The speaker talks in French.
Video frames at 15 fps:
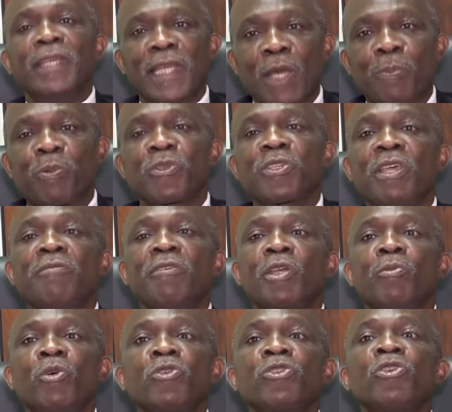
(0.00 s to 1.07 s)
les
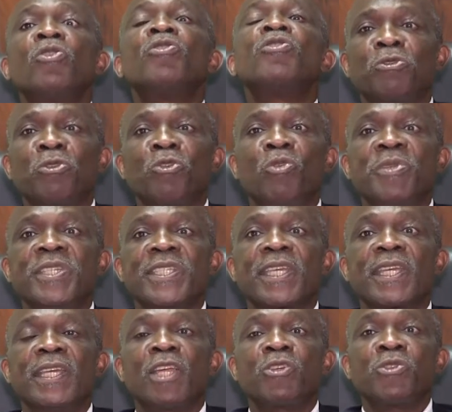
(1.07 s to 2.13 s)
procès-verbaux sont tournés au
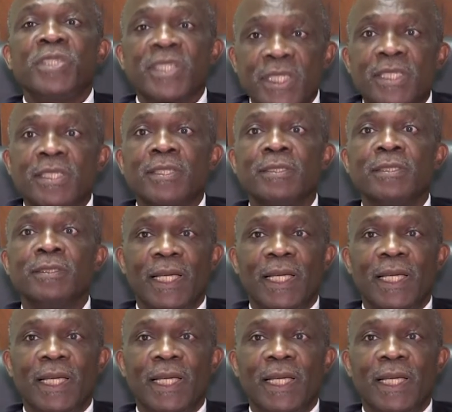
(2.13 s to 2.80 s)
ministère de la Justice.